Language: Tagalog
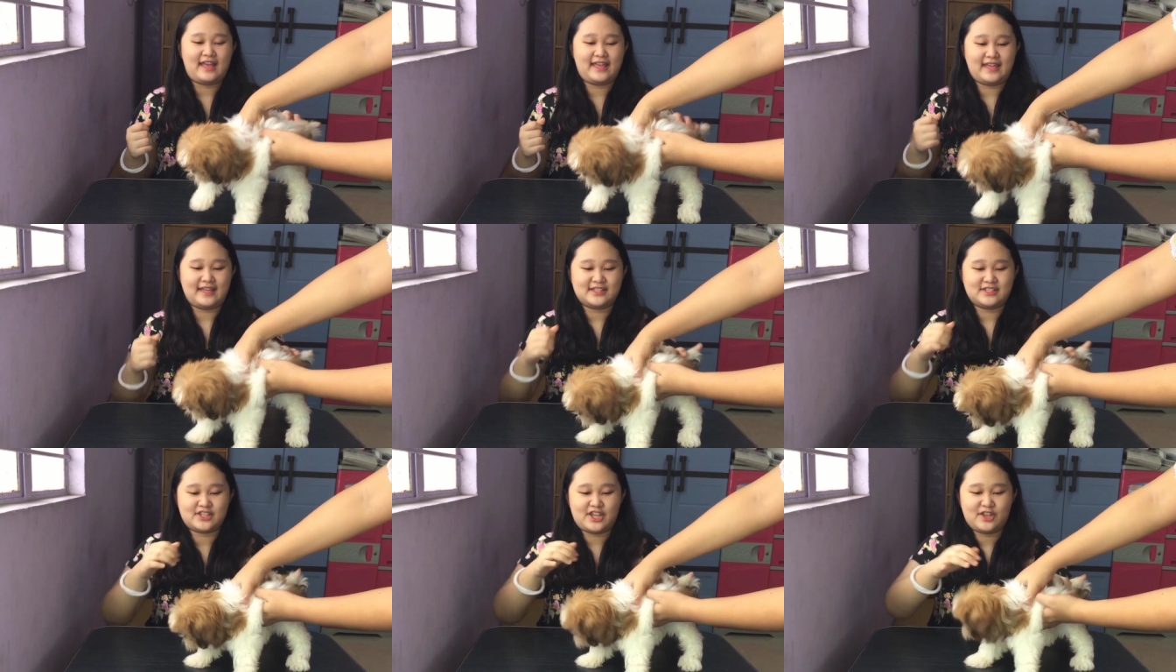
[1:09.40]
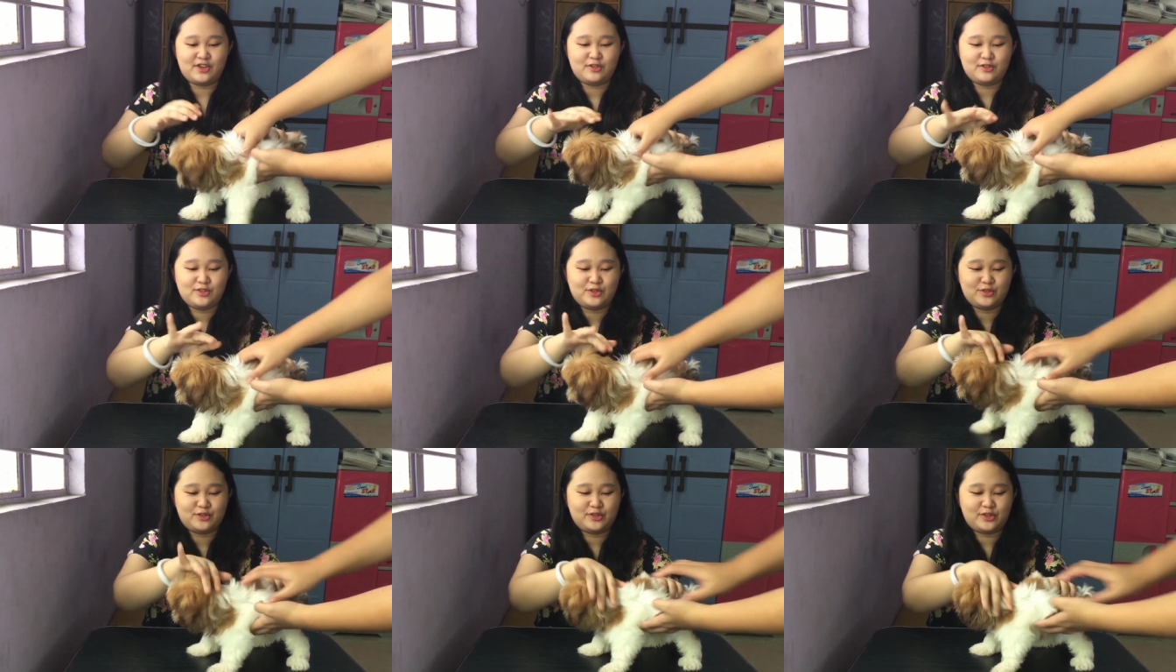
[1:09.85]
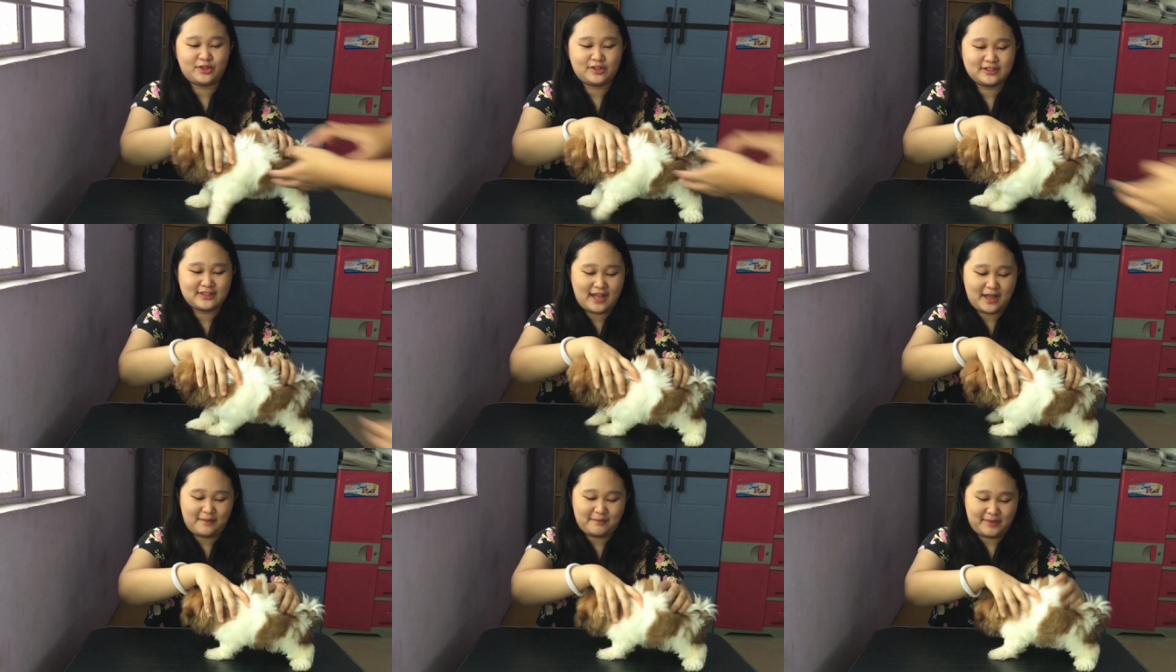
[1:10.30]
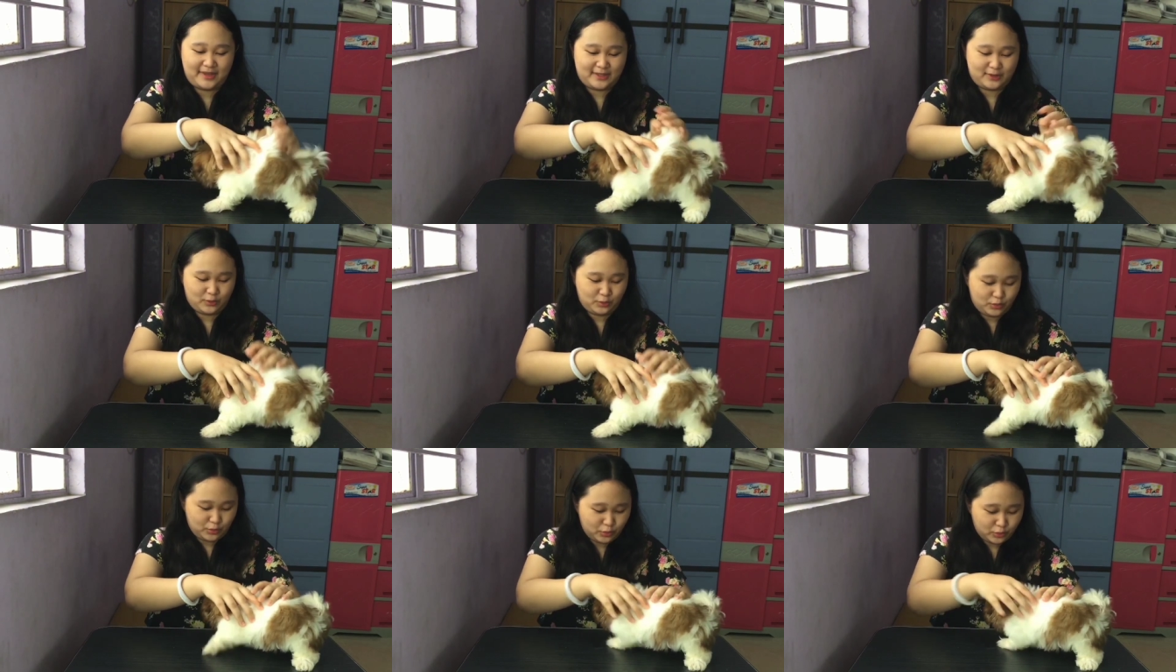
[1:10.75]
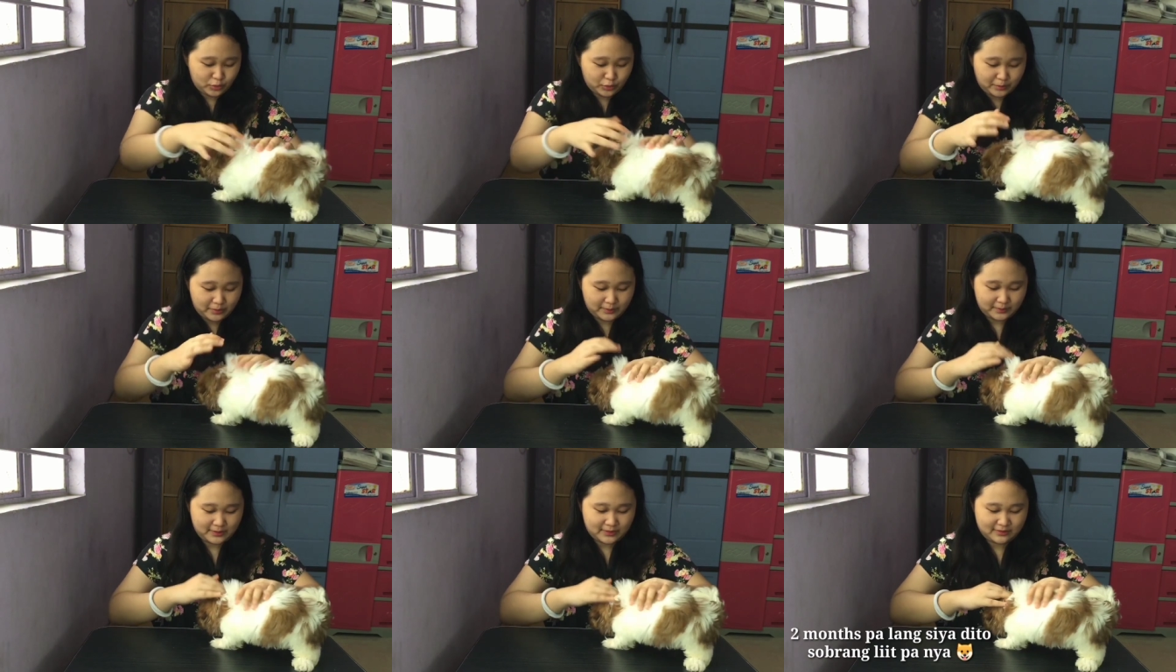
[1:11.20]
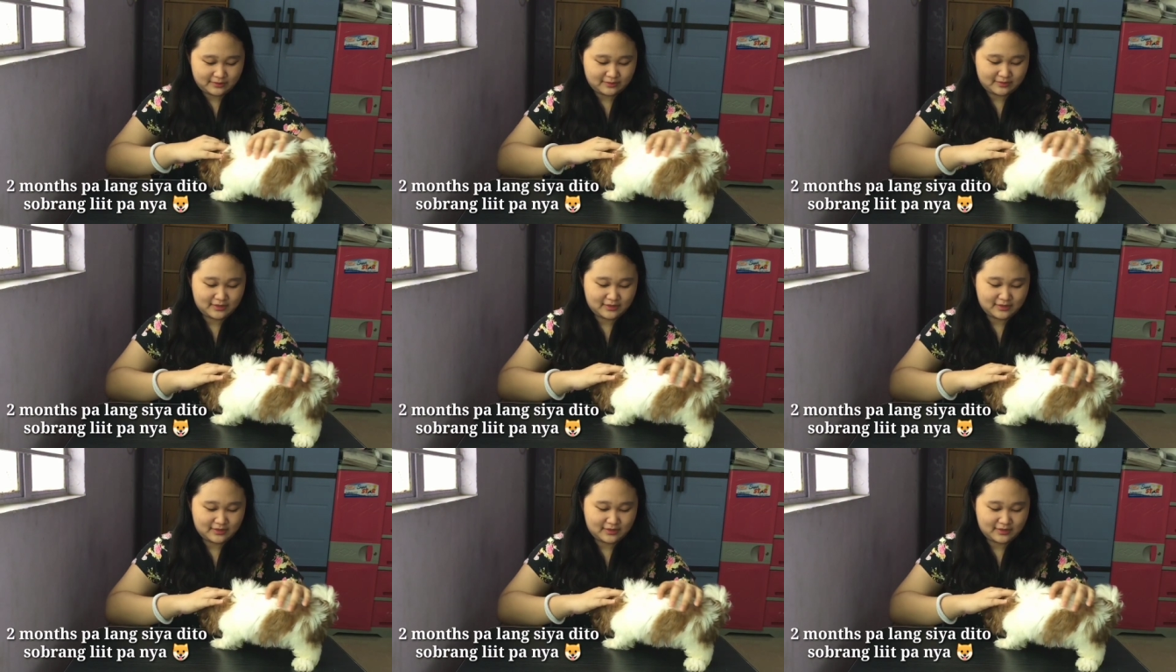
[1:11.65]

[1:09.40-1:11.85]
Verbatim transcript: Ayan, siya yung new dog namin. Uy, uy, baby.